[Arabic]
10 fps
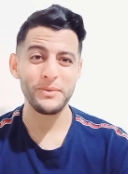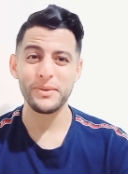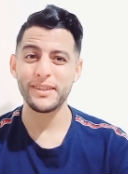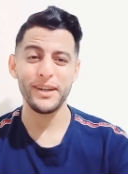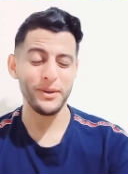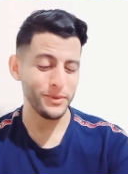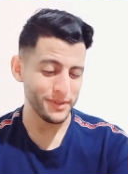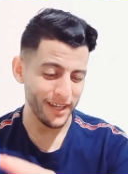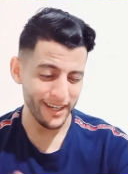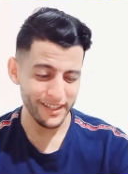هو الضحك
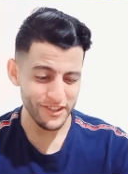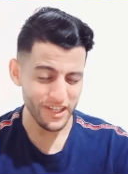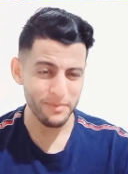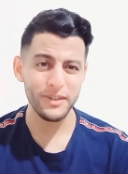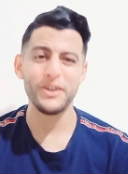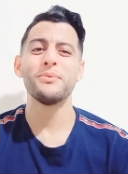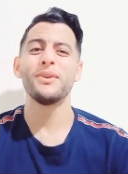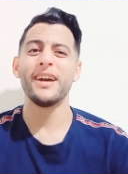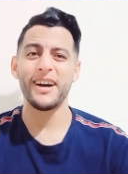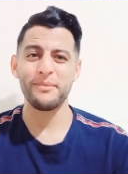والطاقه الايجابيه
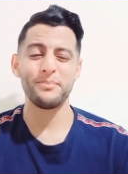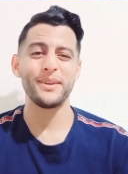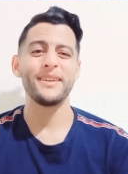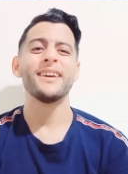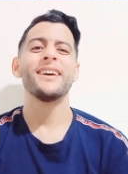ومولاها ربي